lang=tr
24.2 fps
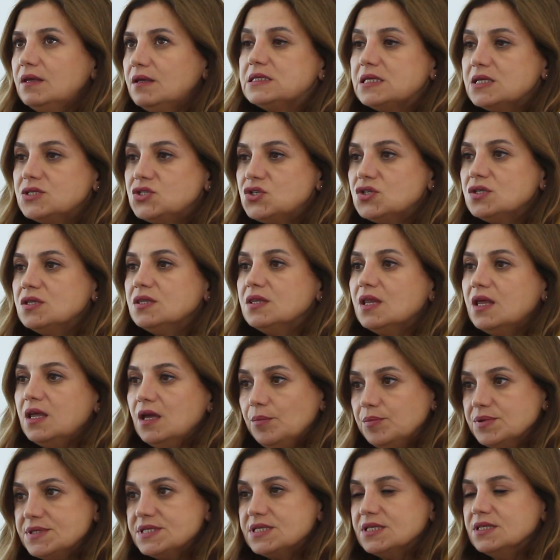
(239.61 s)
saçın da
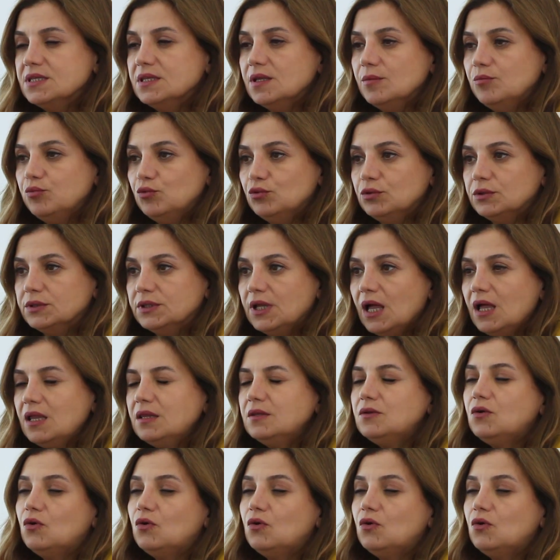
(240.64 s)
yapısında bulunan